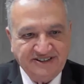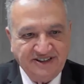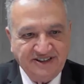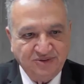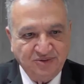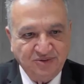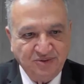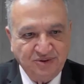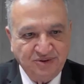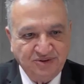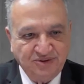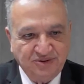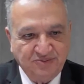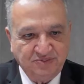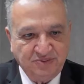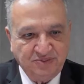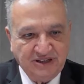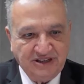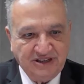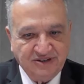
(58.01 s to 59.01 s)
a todos
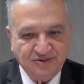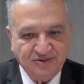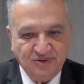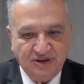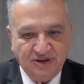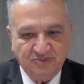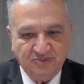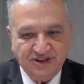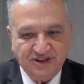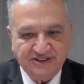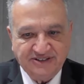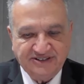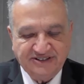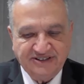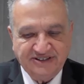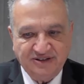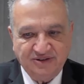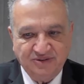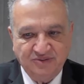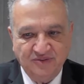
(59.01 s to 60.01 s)
pela
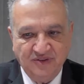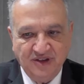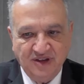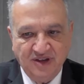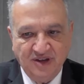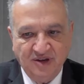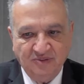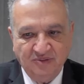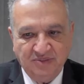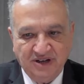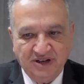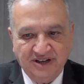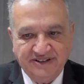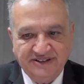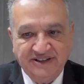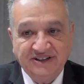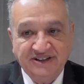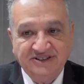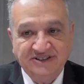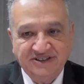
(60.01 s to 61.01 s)
colaboração, pela
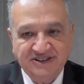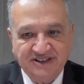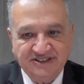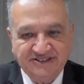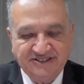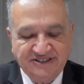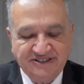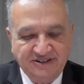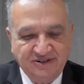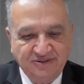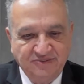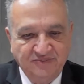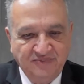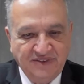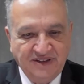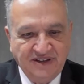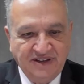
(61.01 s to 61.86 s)
dedicação.